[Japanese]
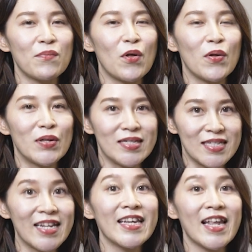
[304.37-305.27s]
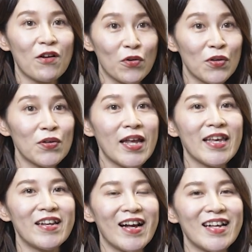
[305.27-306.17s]
も自力で呼吸で
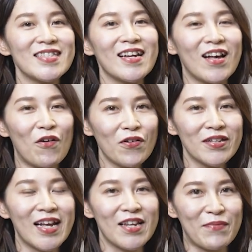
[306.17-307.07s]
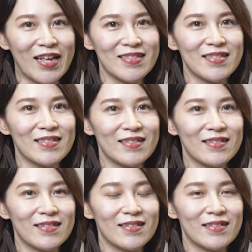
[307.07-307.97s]
きる赤ちゃんが多くなります。
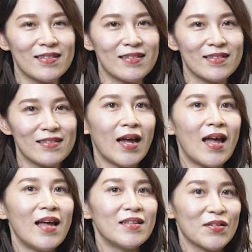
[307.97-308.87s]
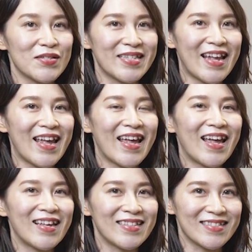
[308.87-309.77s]
そして
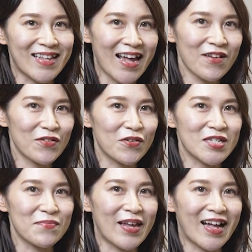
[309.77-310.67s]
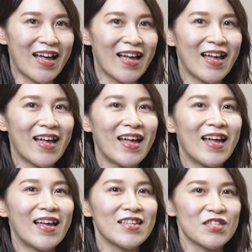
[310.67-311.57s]
最後の締めが
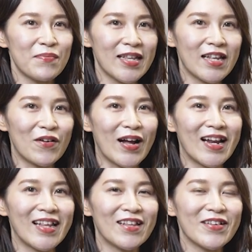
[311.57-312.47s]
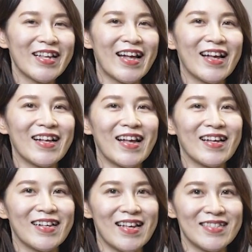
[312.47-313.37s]
全ての体の器官が
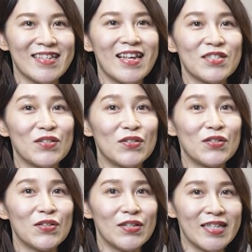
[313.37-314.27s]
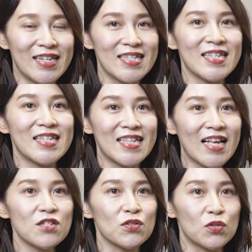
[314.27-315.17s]
完成する妊
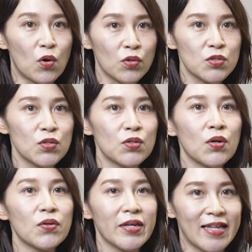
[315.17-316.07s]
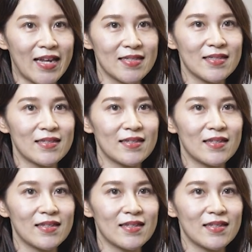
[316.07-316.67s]
娠36週の時です。